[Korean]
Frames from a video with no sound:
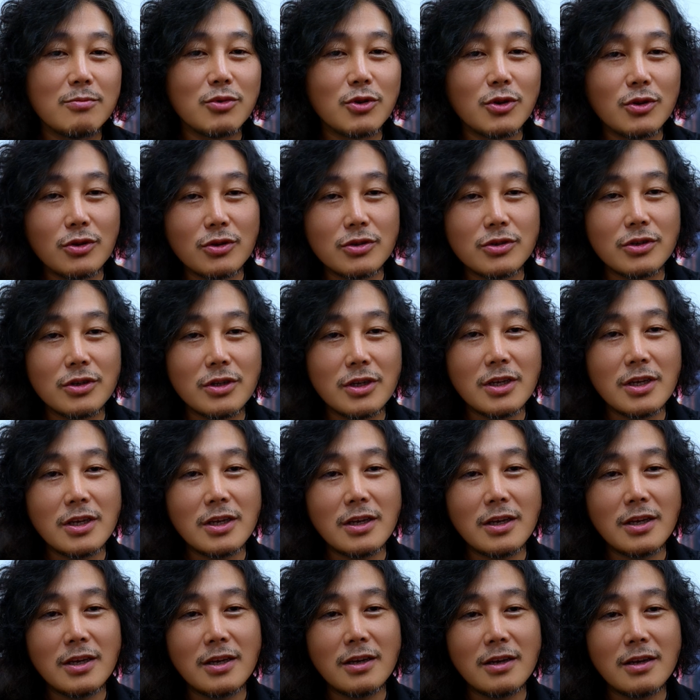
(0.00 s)

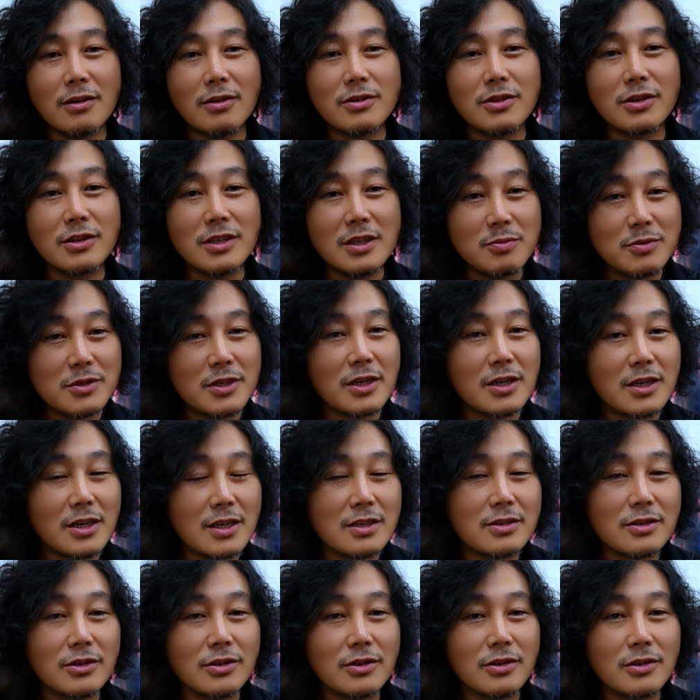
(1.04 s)
프로덕션에 어떤 입사를
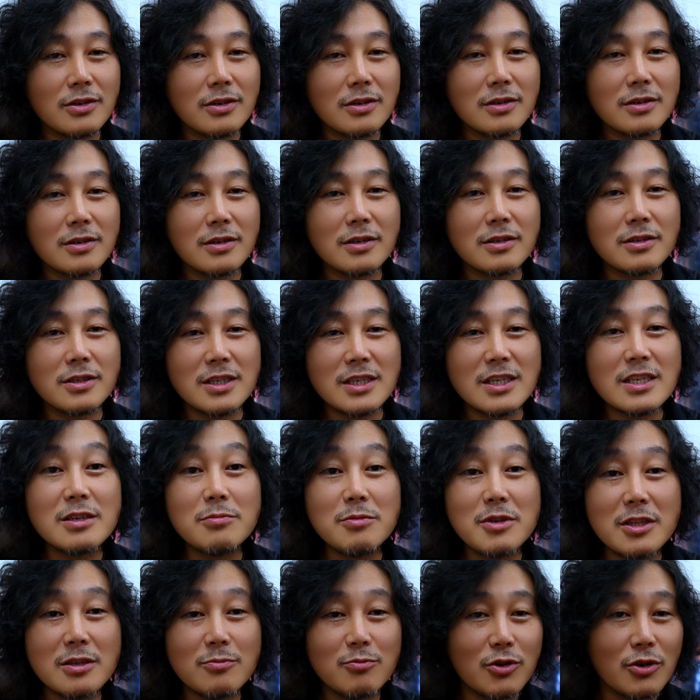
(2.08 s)
해서 그것이
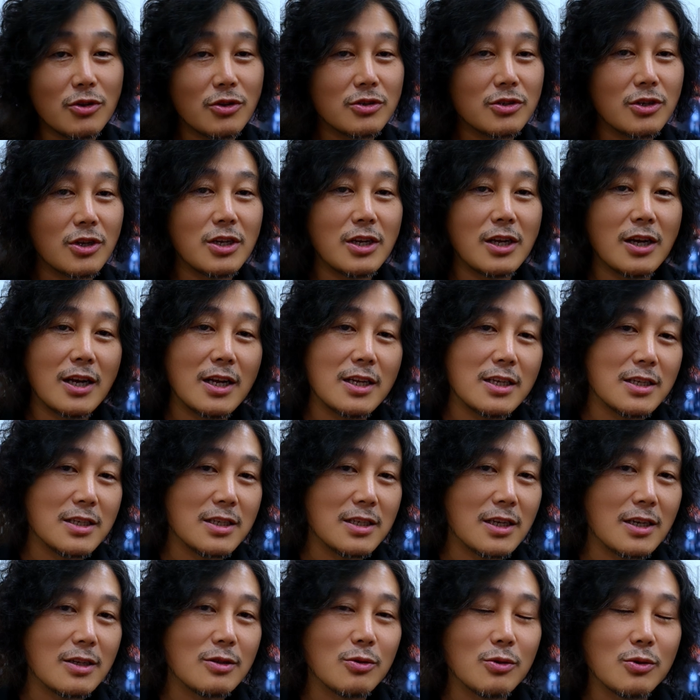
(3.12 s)
이름 있는 프로덕션이라
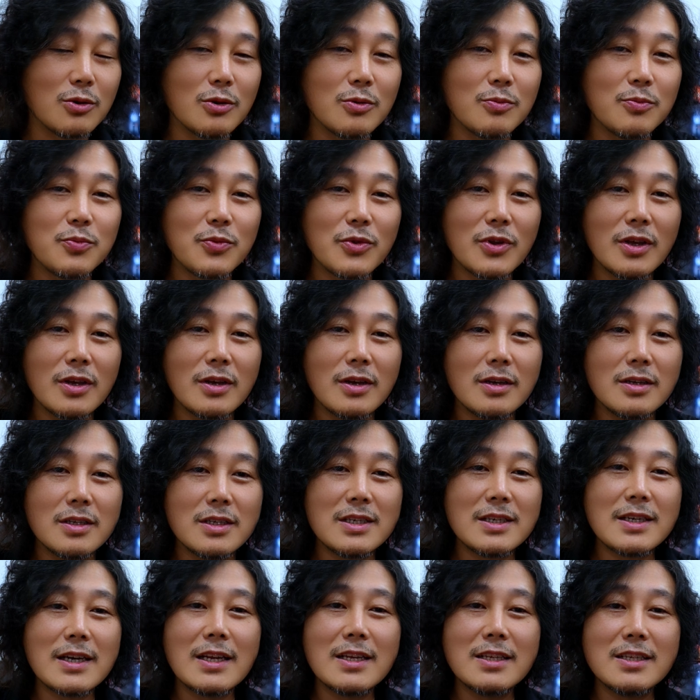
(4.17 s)
할지라도
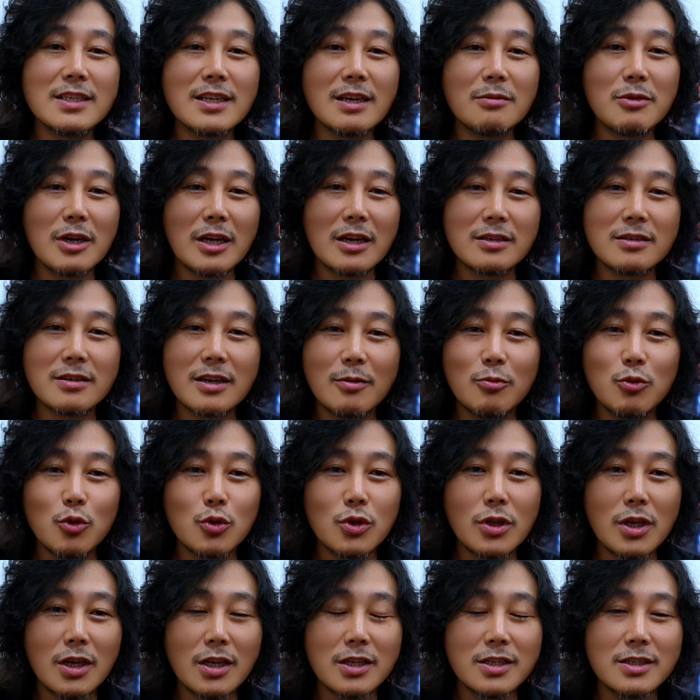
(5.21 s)
시간이 지나면 알아서
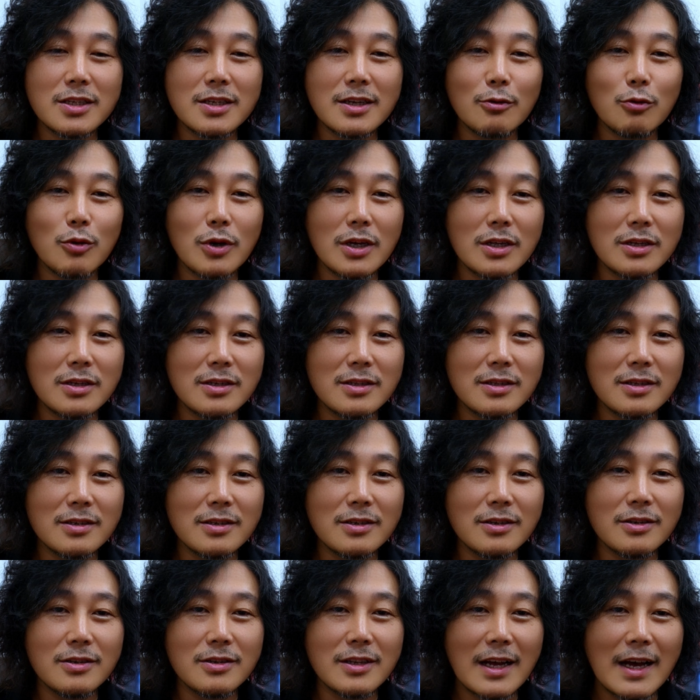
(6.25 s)
감독되겠지라고 하는
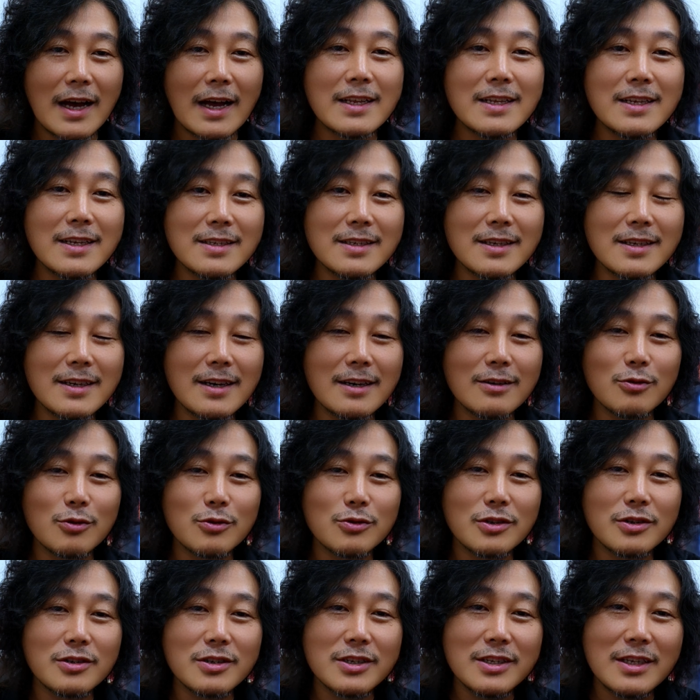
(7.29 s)
그런 아니란
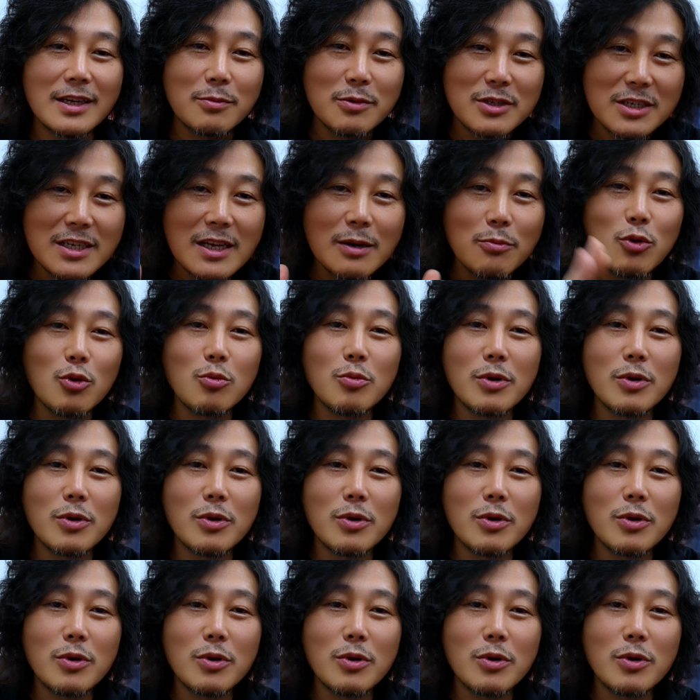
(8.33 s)
생각으로서는 그냥 그냥